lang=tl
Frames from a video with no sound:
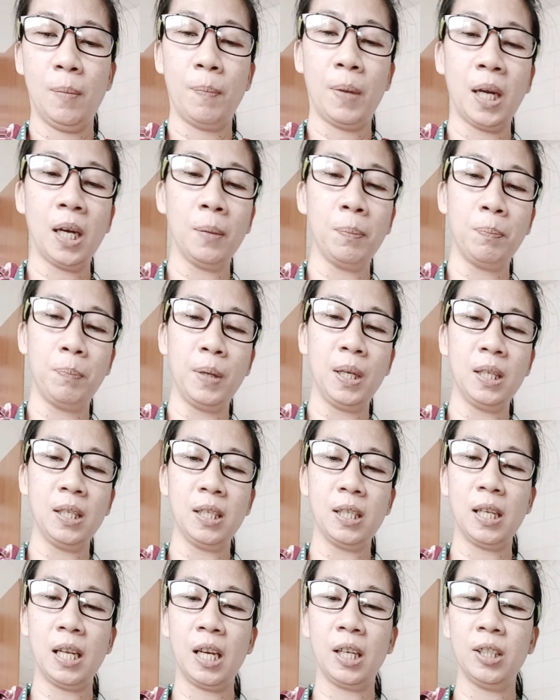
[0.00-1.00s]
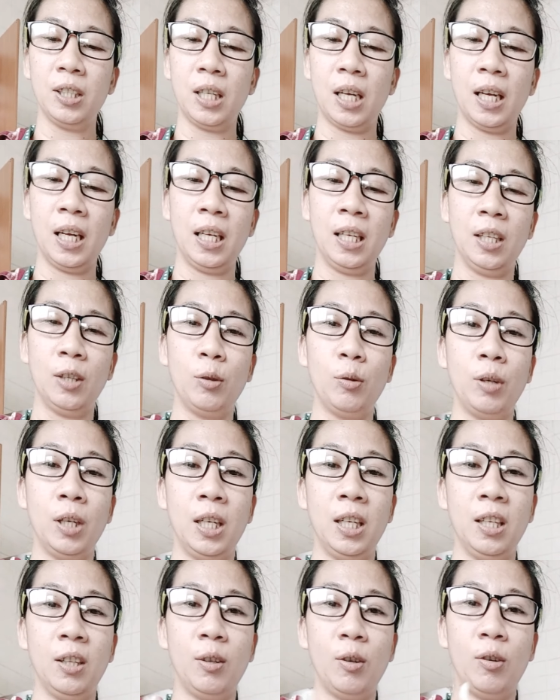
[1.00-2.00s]
Parang pinch lang siya ganito,
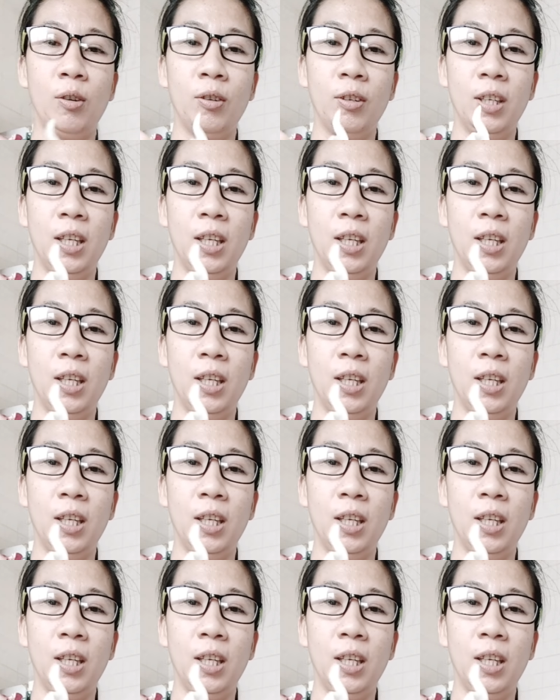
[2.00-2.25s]
ganito.